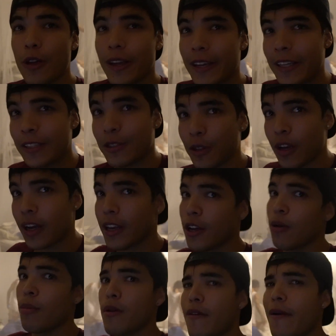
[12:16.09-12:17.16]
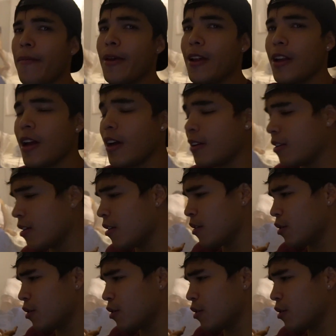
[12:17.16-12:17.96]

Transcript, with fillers: de que estoy aquí con mi familia,